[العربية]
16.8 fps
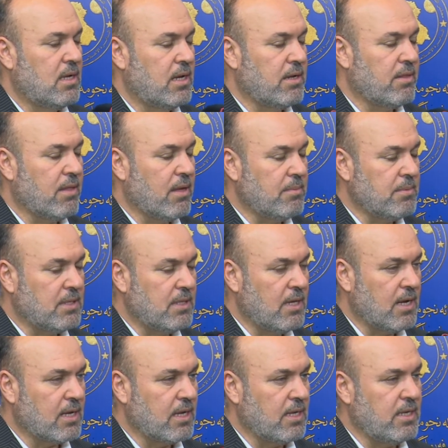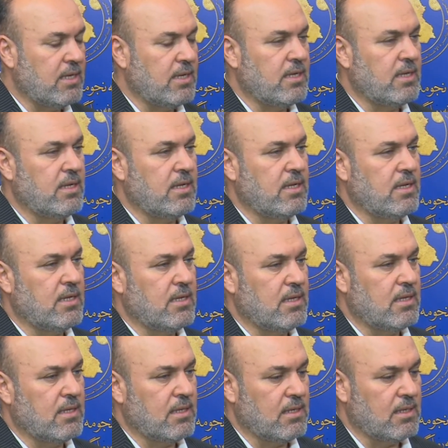النظام الداخلي
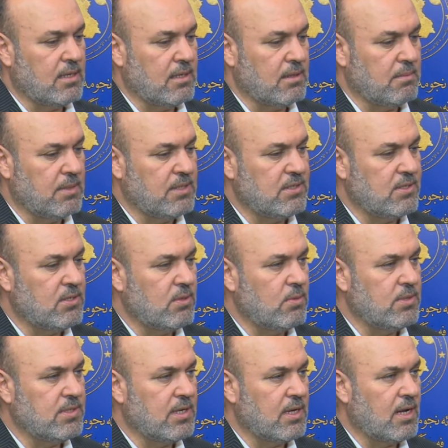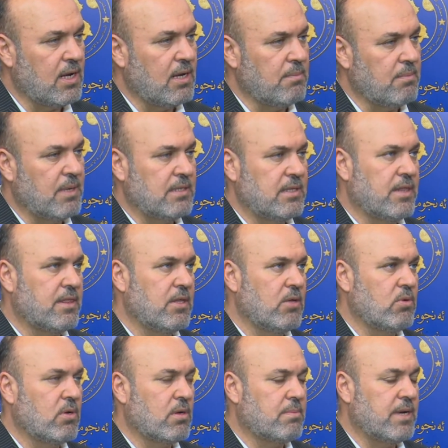مجلس الوزراء المادة
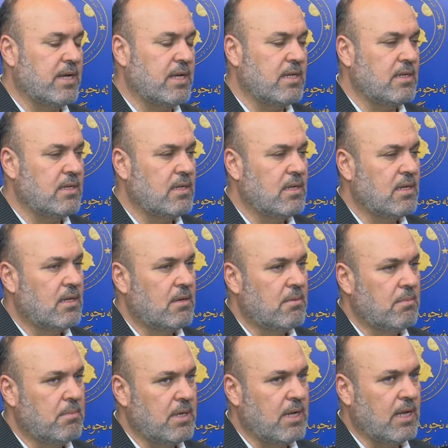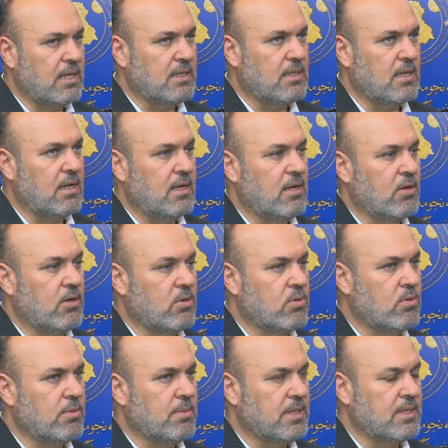42 منعت
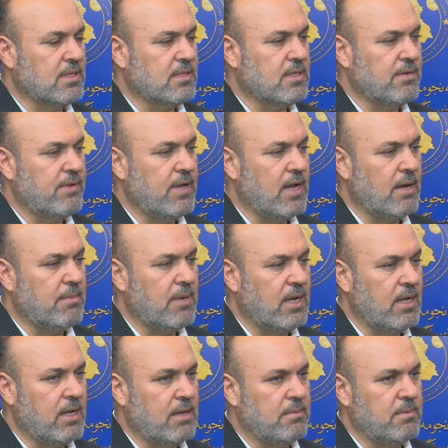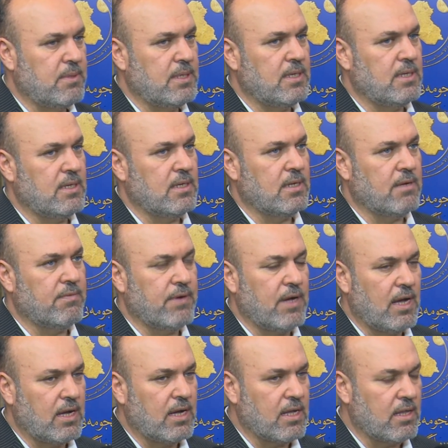الحكومة تصريف الأعمال برفع
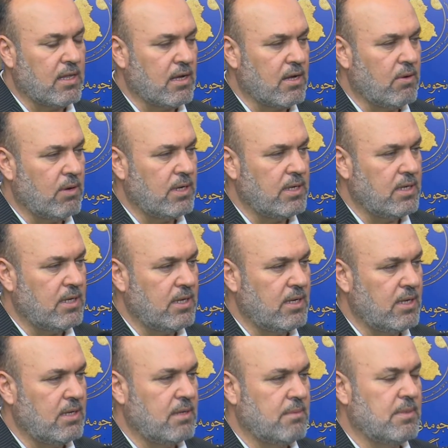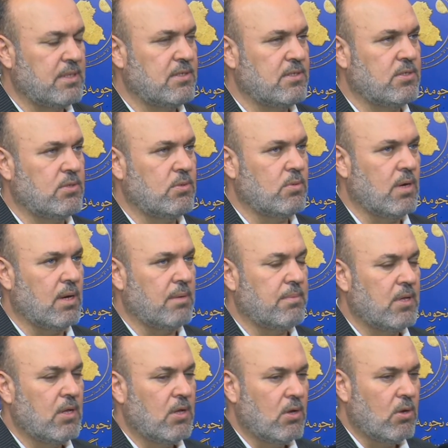هكذا قوانين لمجلس النواب
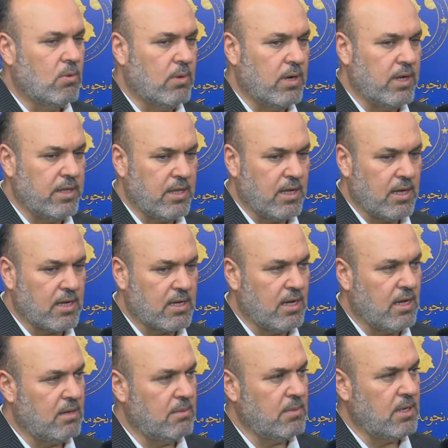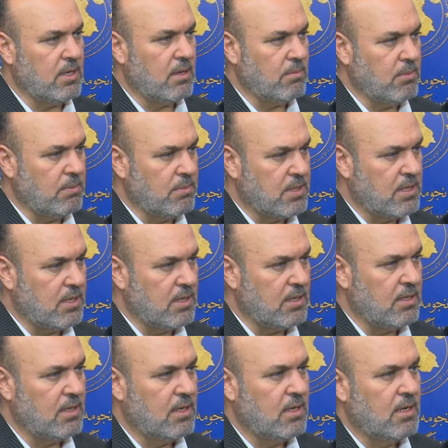وإذا كان من
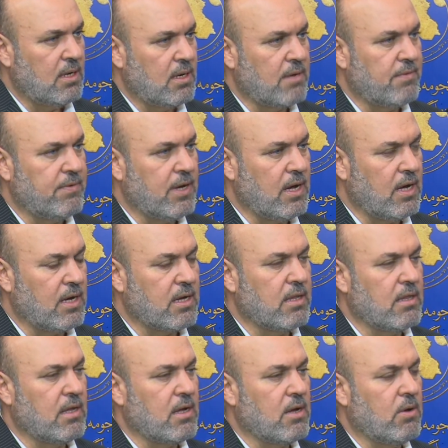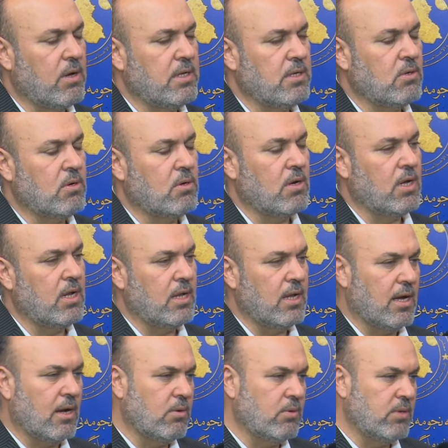الممكن رفع هكذا قوانين
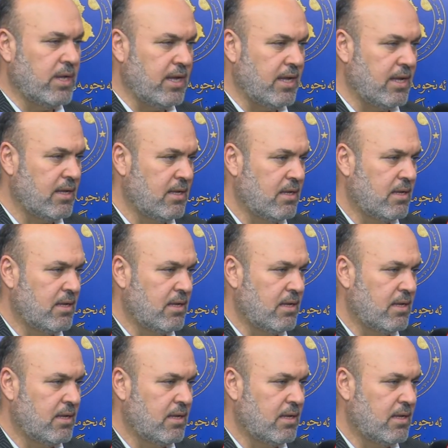الأولى